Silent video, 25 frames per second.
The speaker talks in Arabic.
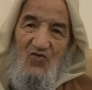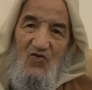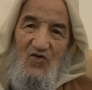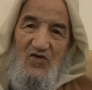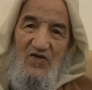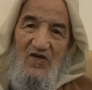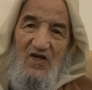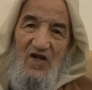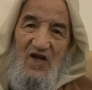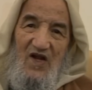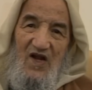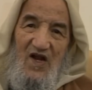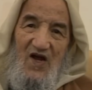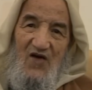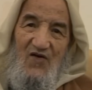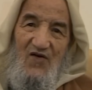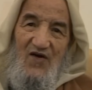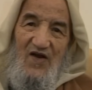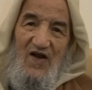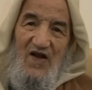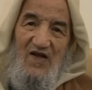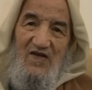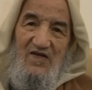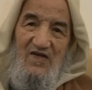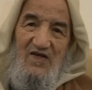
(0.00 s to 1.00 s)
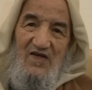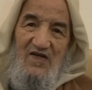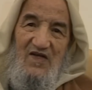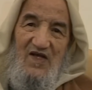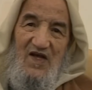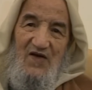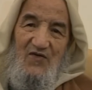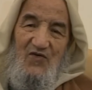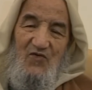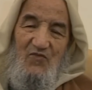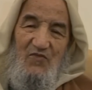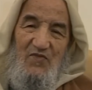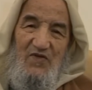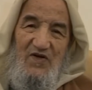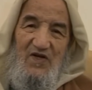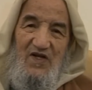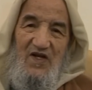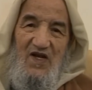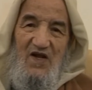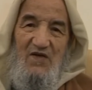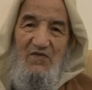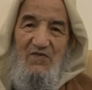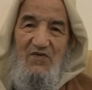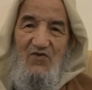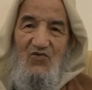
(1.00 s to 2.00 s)
وصلى الله على سيدنا محمد
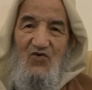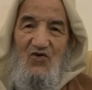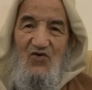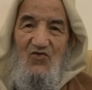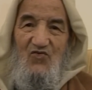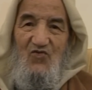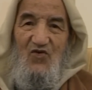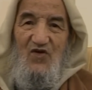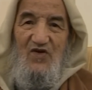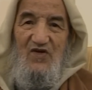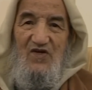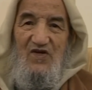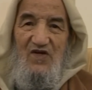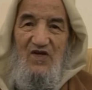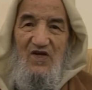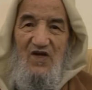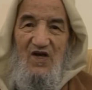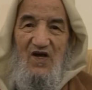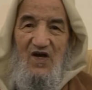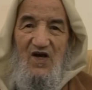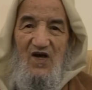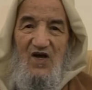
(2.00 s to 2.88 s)
النبي وأزواجه